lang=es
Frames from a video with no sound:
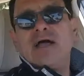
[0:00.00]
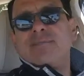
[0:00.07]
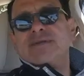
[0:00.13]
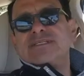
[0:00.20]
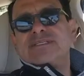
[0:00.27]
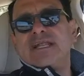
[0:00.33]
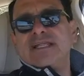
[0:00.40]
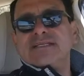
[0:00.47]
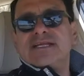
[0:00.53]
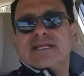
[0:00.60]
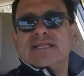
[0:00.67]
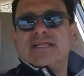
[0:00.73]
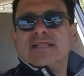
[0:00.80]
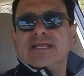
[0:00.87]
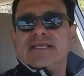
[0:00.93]
A pesar de esa
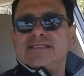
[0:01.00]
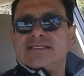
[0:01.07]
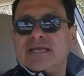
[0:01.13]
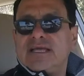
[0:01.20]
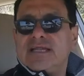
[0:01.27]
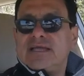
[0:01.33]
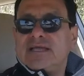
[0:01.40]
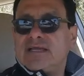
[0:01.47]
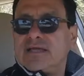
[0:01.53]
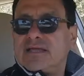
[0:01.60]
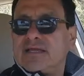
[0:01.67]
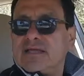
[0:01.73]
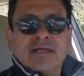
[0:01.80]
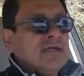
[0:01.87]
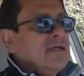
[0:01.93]
tendencia de que
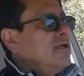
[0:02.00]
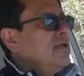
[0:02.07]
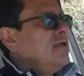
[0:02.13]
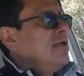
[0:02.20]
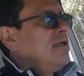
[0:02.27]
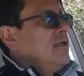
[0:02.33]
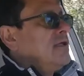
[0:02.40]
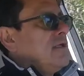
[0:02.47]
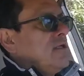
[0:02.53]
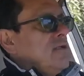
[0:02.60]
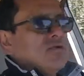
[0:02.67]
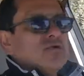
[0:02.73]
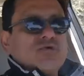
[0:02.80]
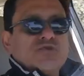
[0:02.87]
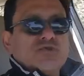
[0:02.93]

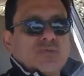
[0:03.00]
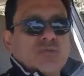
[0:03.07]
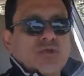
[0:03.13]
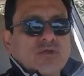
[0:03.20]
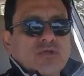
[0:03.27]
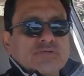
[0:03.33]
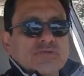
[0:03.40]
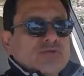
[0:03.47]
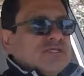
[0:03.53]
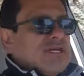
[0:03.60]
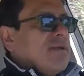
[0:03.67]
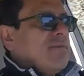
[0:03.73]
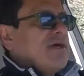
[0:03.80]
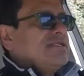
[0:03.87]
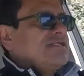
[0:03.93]
los consumidores
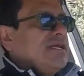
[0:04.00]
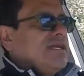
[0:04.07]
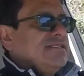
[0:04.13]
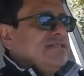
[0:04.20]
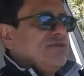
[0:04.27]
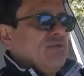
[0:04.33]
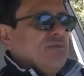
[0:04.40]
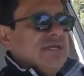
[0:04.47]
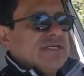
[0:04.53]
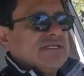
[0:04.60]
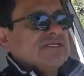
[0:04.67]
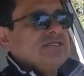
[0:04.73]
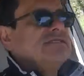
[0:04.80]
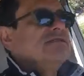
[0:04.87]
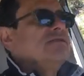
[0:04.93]
buscan más
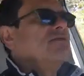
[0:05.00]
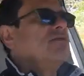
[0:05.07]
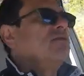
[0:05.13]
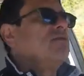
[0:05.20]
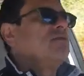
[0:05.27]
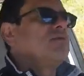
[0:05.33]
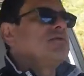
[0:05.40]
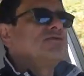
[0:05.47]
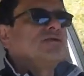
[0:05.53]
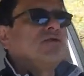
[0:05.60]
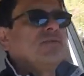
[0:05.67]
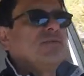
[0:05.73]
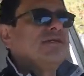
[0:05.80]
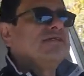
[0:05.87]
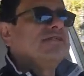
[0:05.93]
SUVs o
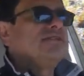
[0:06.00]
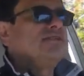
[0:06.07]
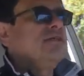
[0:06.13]
crossovers,